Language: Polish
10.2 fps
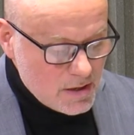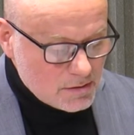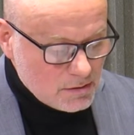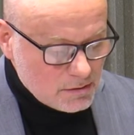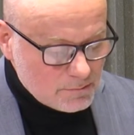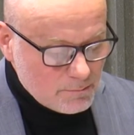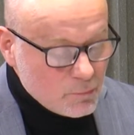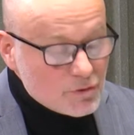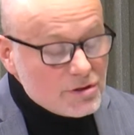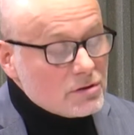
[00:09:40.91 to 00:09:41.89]
no,
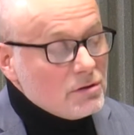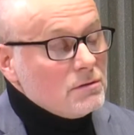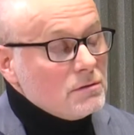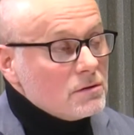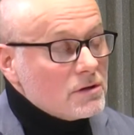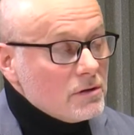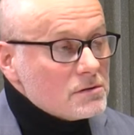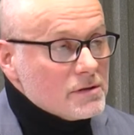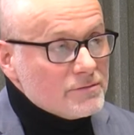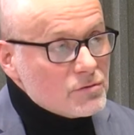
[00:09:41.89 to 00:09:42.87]
budzi to
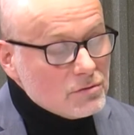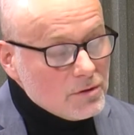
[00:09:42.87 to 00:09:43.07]
grozę wśród